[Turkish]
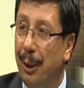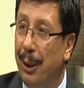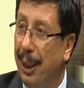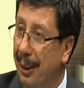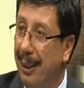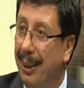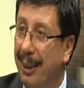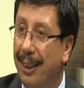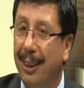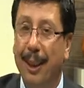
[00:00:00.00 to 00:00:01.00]

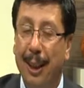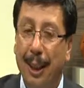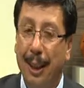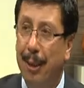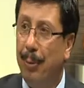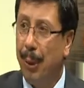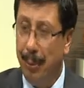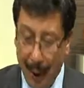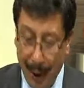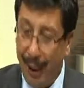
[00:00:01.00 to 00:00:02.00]
TRT'deydi.
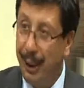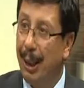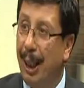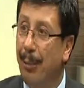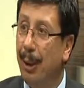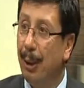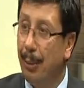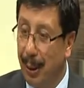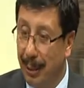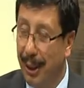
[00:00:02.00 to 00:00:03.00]
Başıma icat çıkarma diyordu.
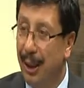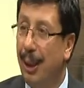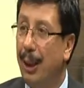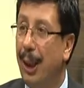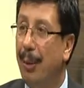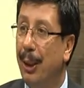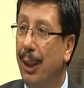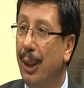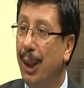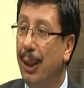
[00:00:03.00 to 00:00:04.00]
Başımıza icat çıkarmayın,
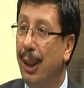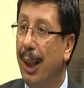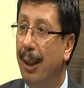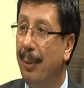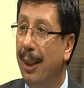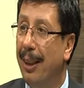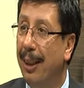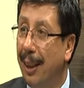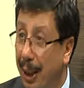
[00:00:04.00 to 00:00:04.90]
icat çıkarma. TRT'de.